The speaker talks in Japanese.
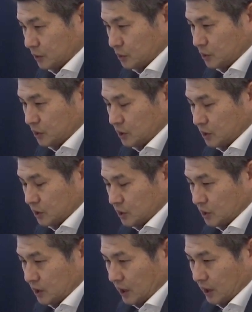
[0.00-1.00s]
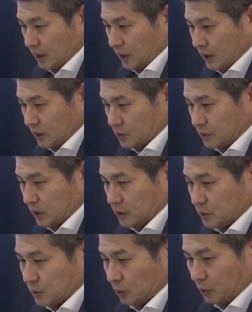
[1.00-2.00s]
日、
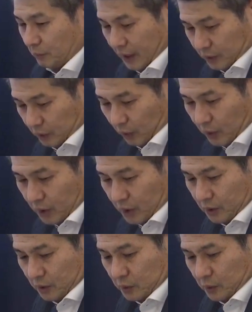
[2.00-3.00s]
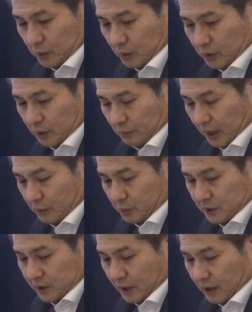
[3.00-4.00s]
その前というところで、
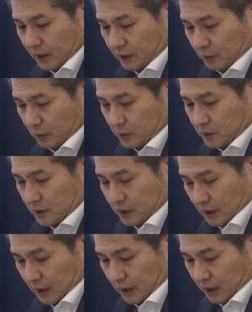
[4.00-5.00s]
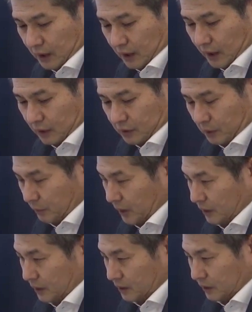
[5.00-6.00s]
2日間の、下落で、
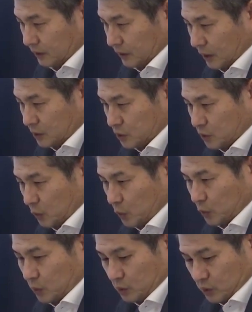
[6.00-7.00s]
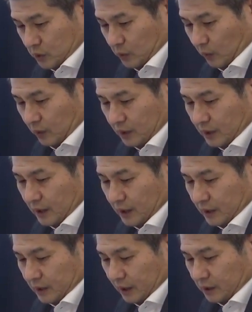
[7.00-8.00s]
一旦小休止と
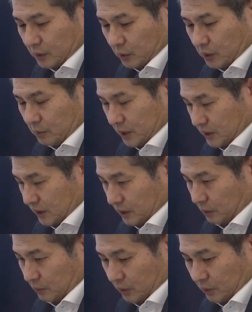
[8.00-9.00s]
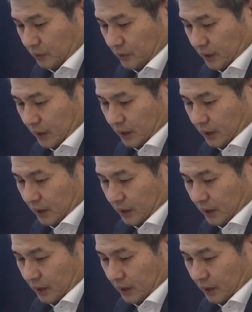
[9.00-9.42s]
なっておりますけども、